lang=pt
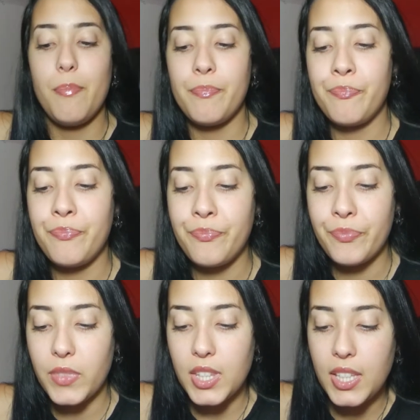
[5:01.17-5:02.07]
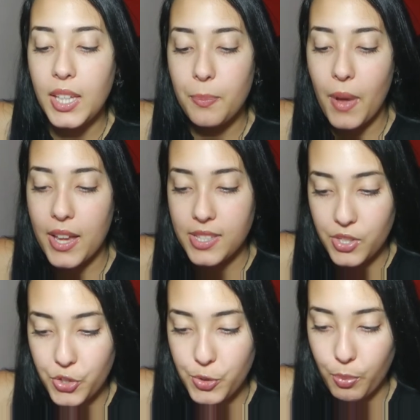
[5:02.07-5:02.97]
Hum, que mais que
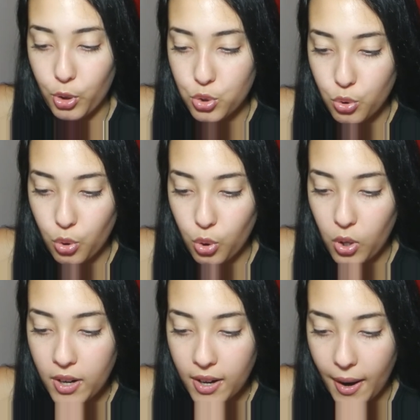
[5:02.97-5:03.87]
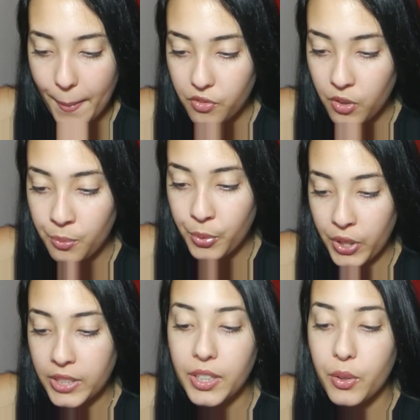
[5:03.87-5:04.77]
a gente pode colocar? Vamos
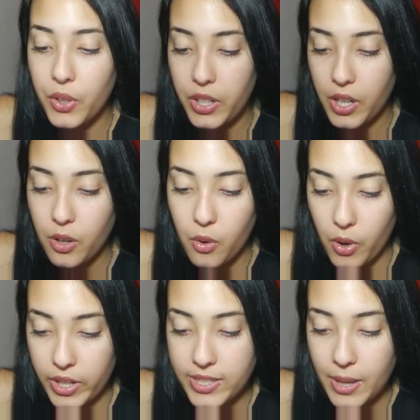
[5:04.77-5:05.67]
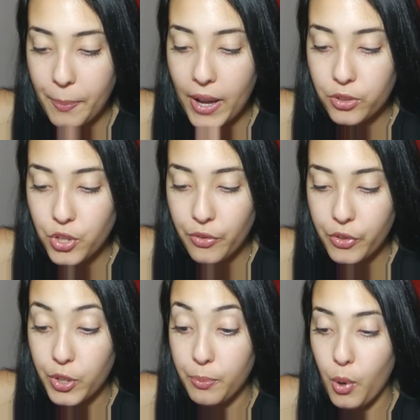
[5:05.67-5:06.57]
categoria agora. Sapato já
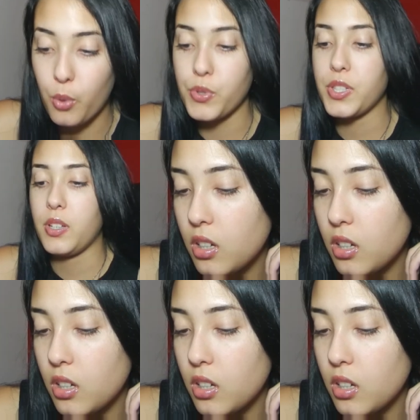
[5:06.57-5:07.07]
foi, bolsa.